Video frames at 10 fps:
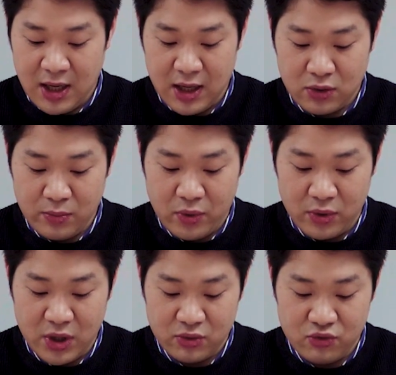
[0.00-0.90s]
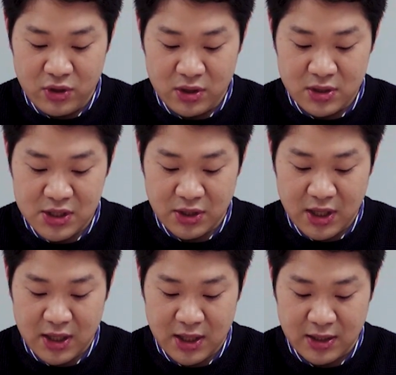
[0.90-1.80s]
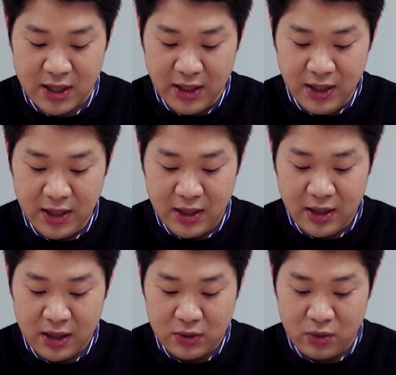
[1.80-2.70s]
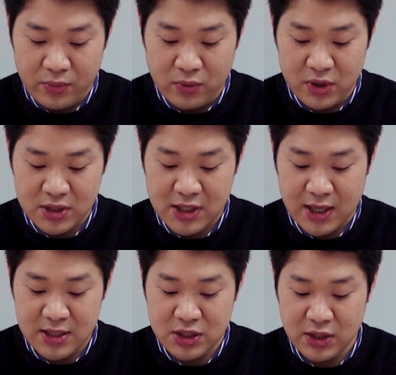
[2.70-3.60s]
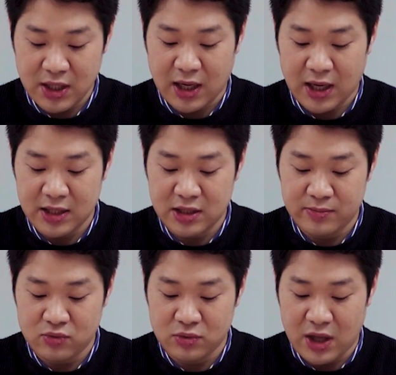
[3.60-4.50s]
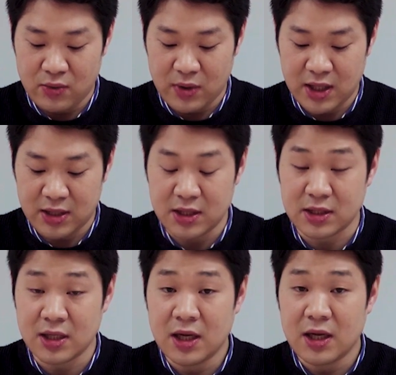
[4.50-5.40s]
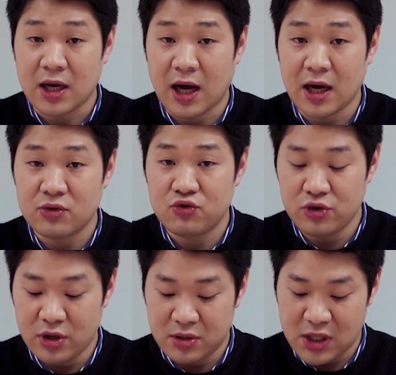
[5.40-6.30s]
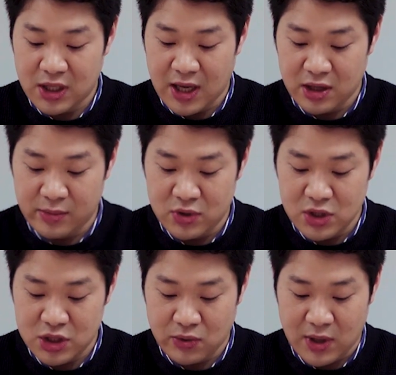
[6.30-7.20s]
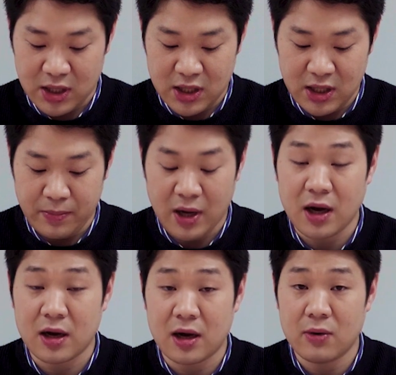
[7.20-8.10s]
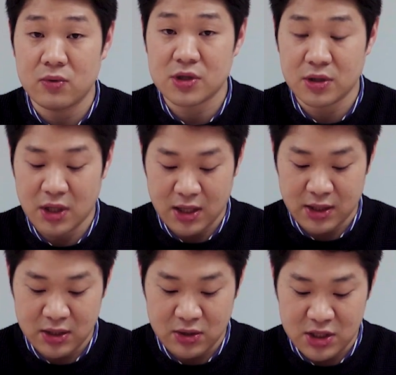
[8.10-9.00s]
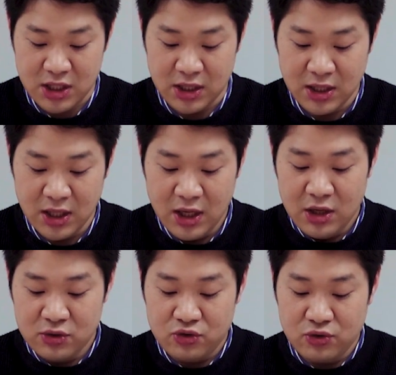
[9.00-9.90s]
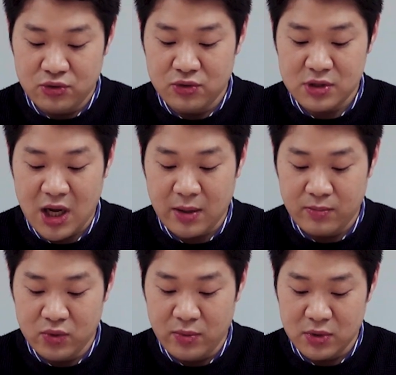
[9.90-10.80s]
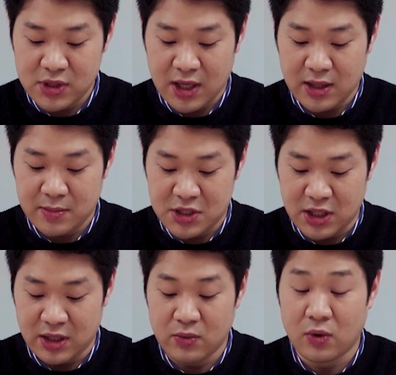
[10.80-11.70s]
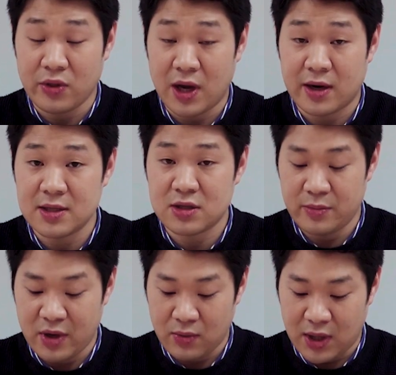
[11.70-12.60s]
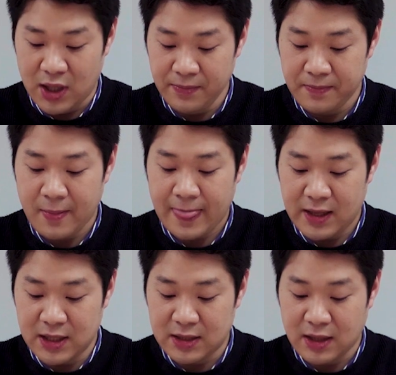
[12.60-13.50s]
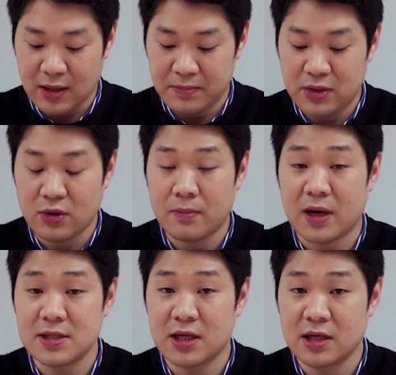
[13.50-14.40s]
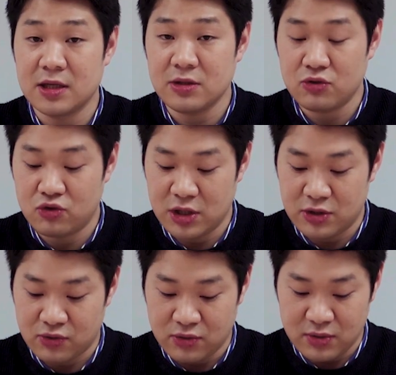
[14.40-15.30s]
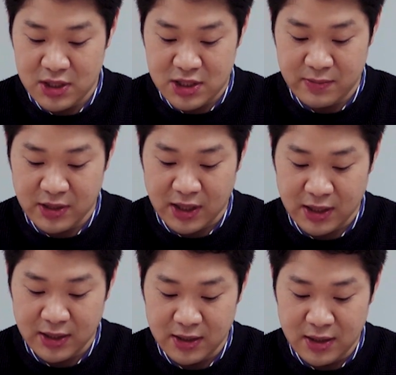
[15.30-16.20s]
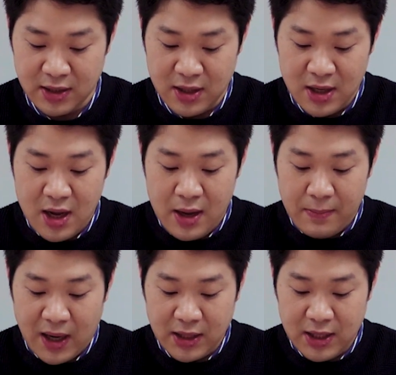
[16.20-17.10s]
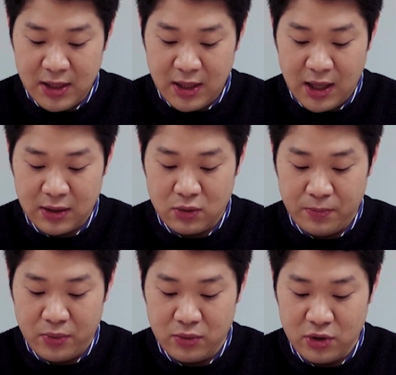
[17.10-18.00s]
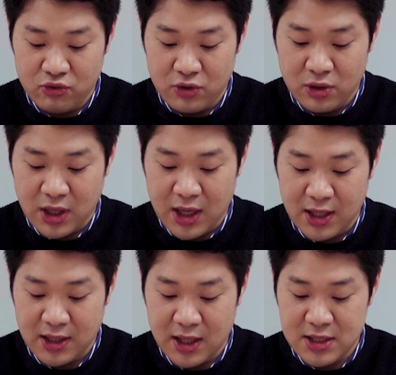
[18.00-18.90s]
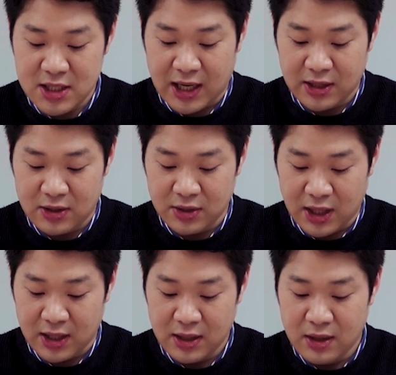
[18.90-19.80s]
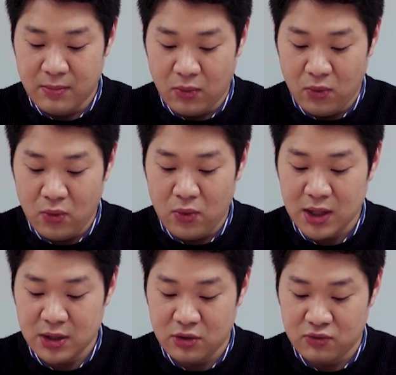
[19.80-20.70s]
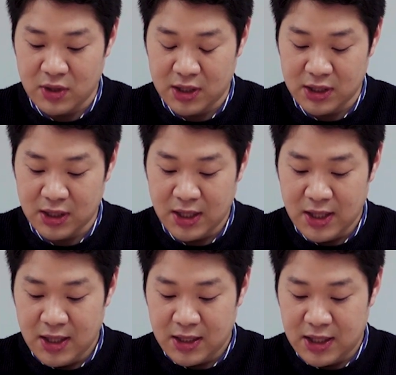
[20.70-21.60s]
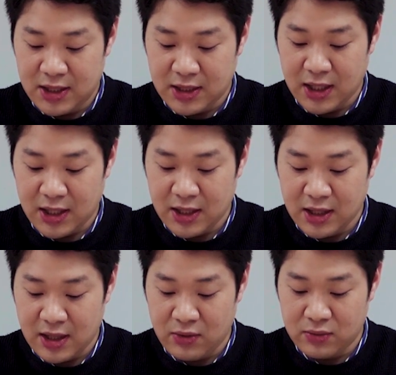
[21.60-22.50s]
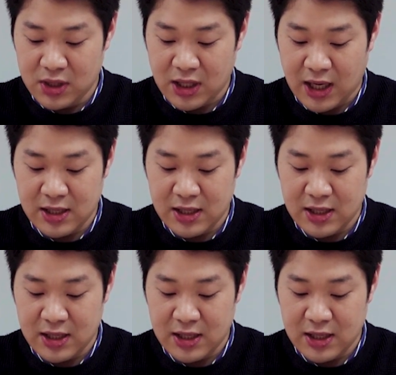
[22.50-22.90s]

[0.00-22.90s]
학교폭력 유형을 선택할 때 학교폭력 사안처리 가이드북 내용에 있는 각 유형의 개념을 정확히 파악하고 선택하는 것이 추후 학부모 상담 시 원활한 설명과 기타 민원 발생을 줄일 수 있습니다. 만일 학교폭력 유형에 해당하지 않거나 모호한 경우에는 기타란의 내용을